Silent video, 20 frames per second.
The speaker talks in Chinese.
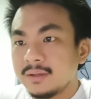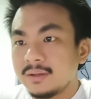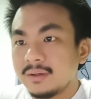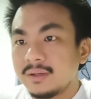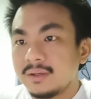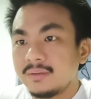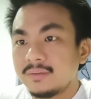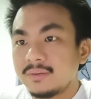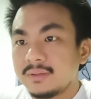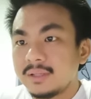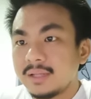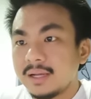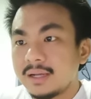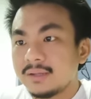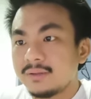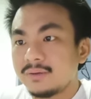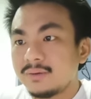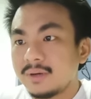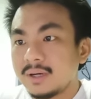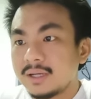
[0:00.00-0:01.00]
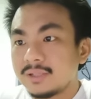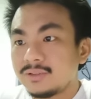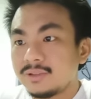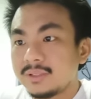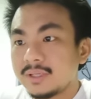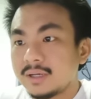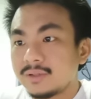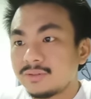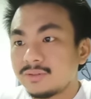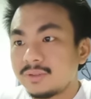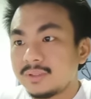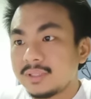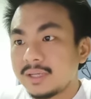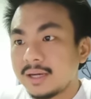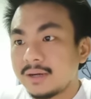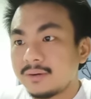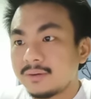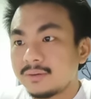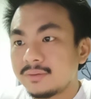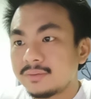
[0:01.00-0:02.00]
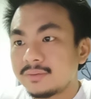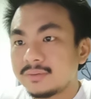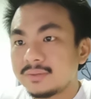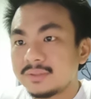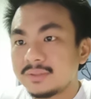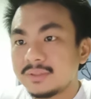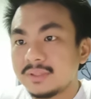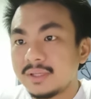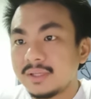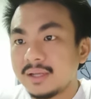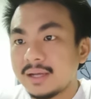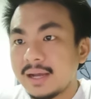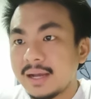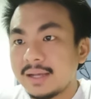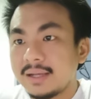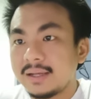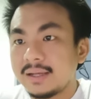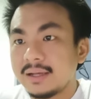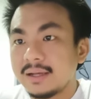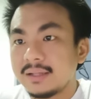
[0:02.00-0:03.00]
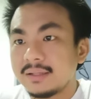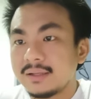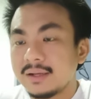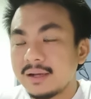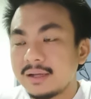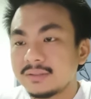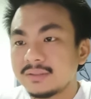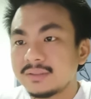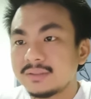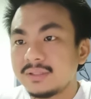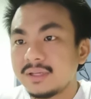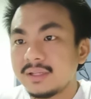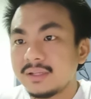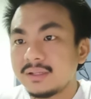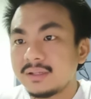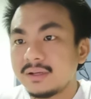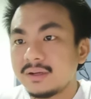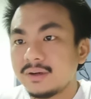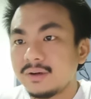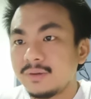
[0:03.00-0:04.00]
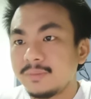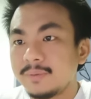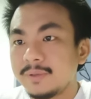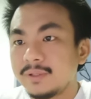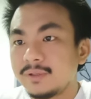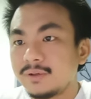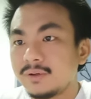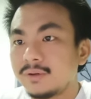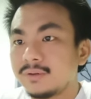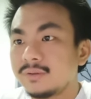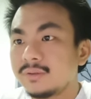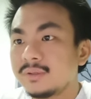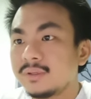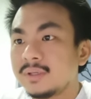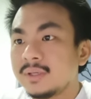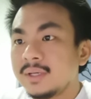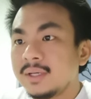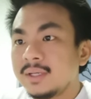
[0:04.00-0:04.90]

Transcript: OK， 它如果它去到最高之前的 high 啊，之前那个 open close，